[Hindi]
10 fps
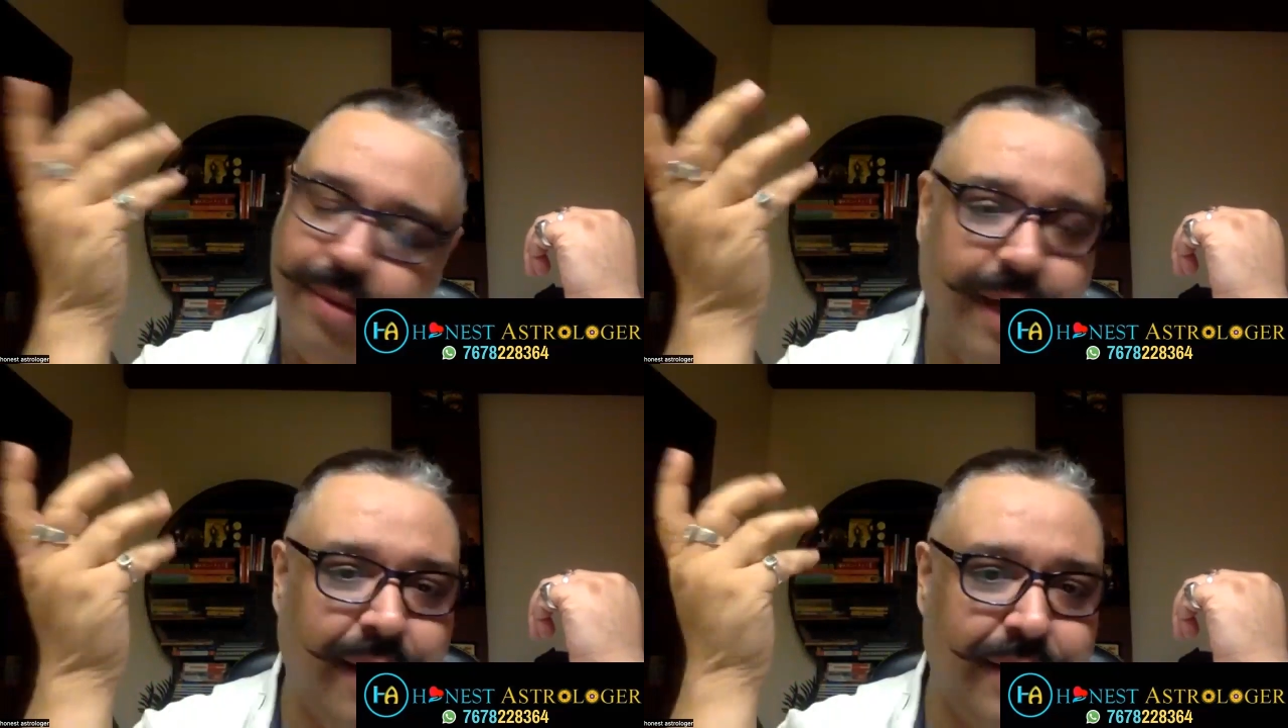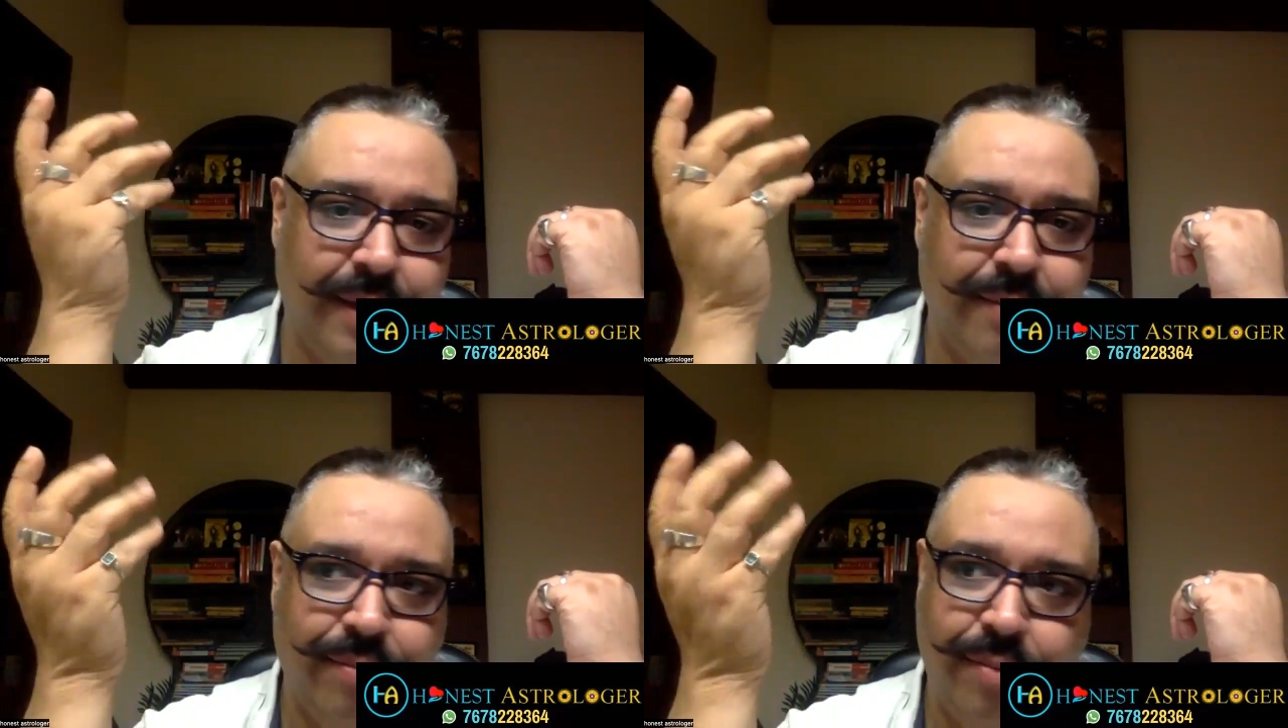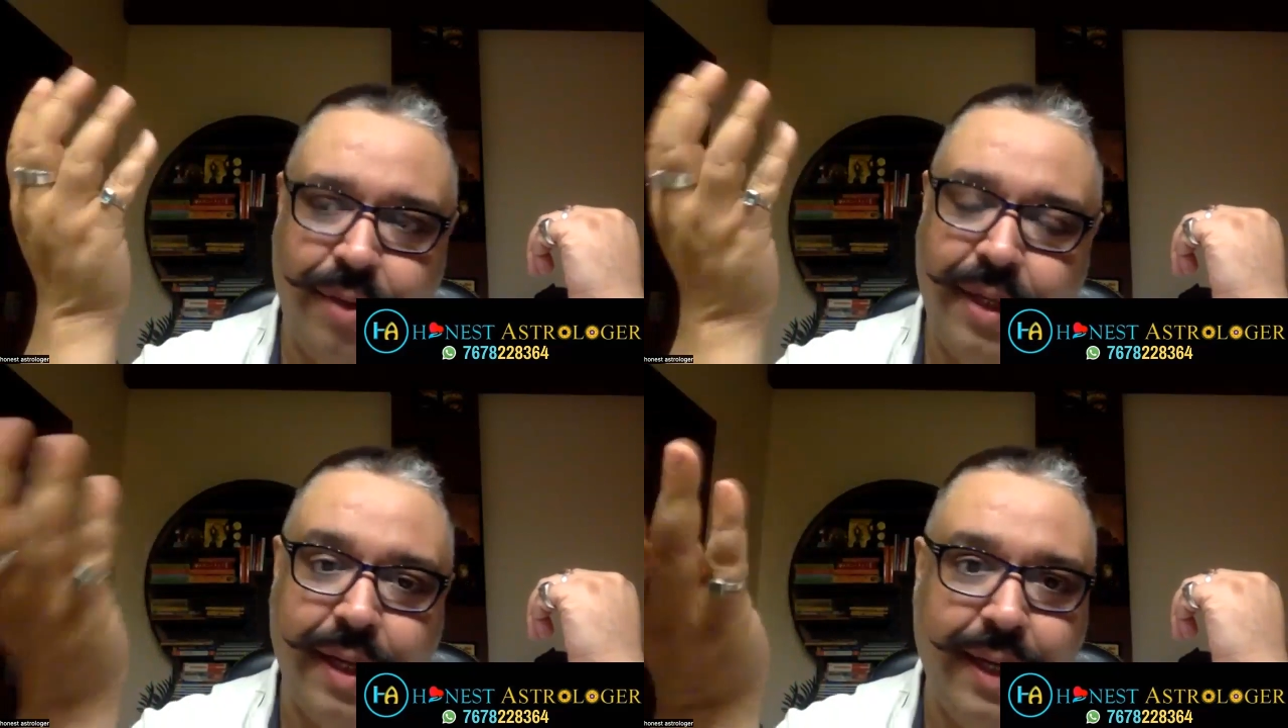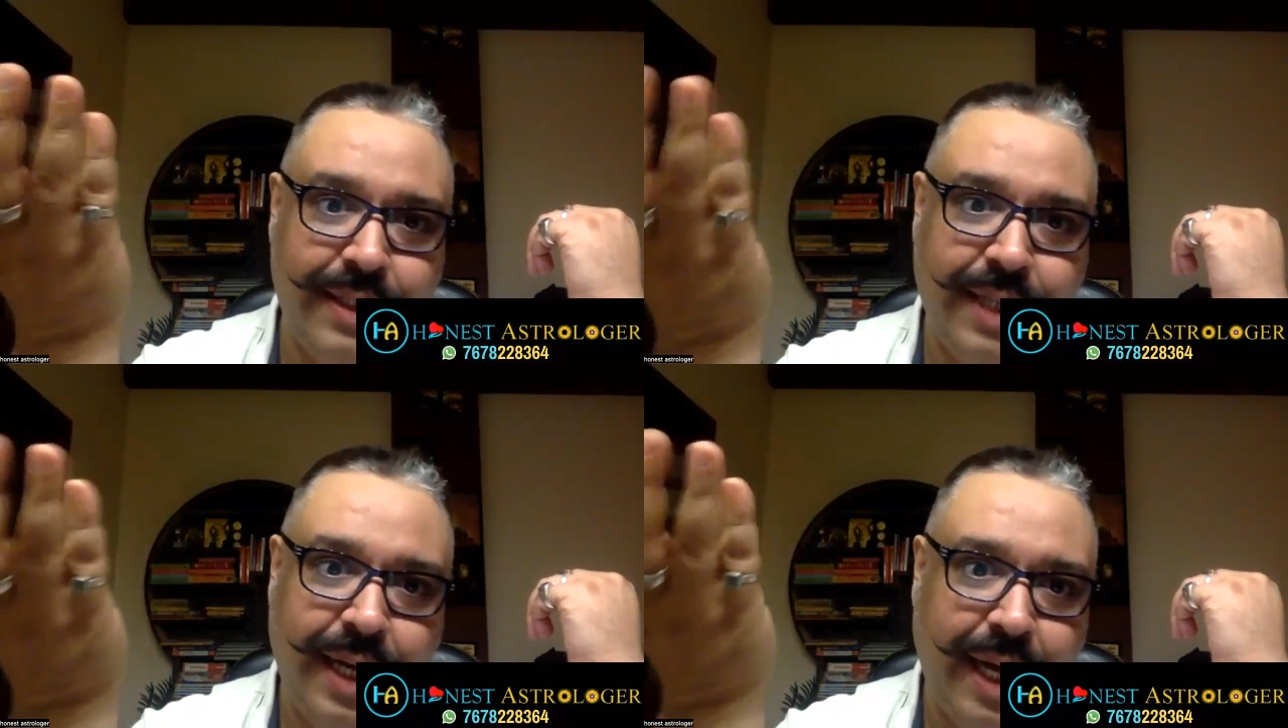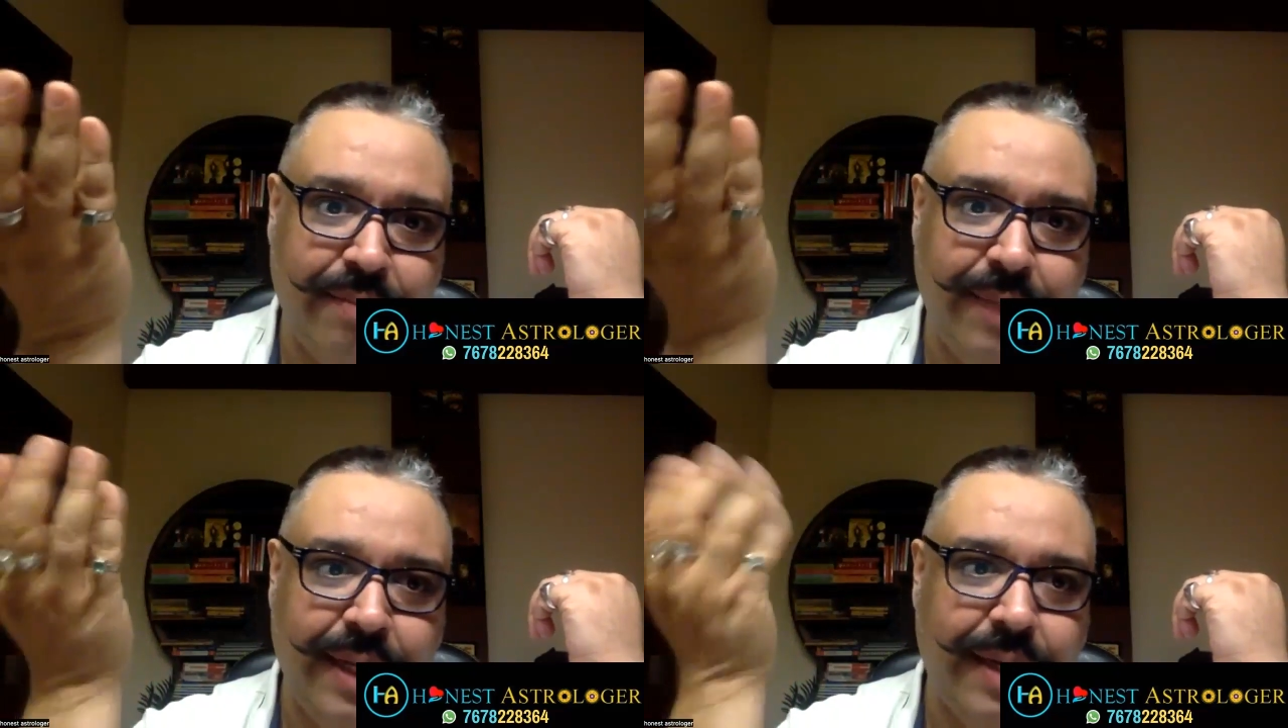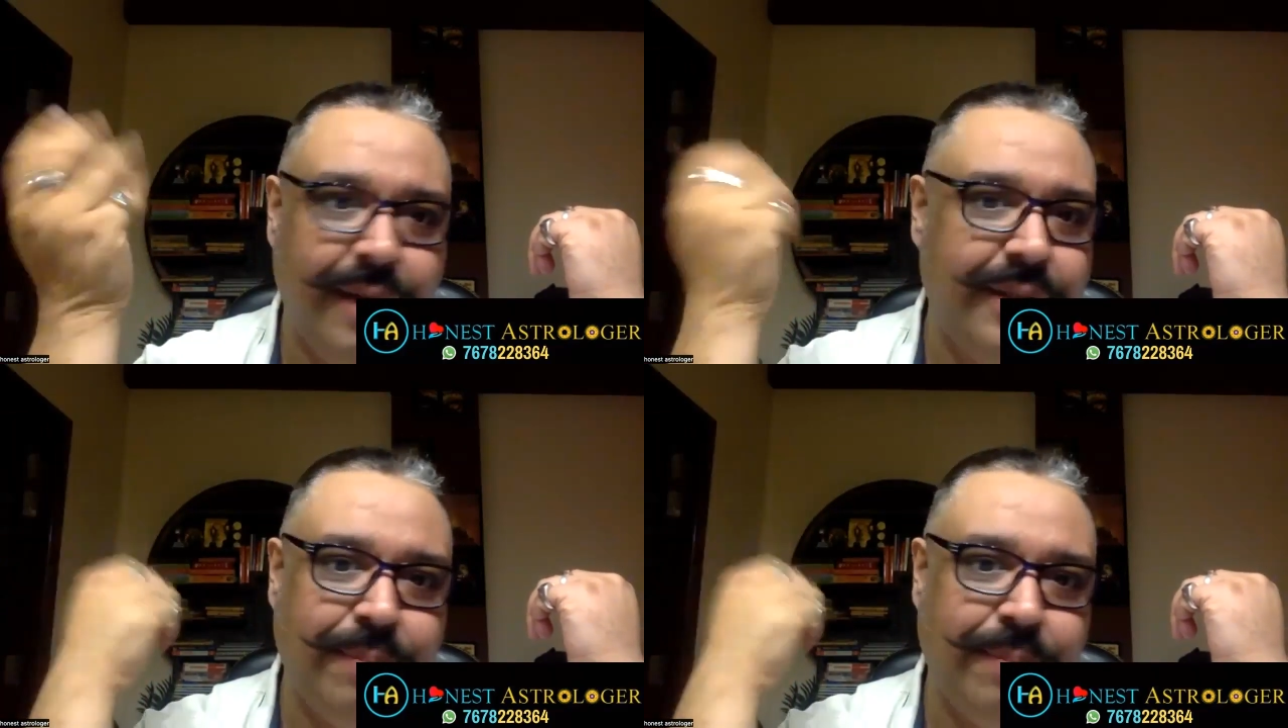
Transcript: बोले हाँ साहब बोले गंगा जल हाथ में लेके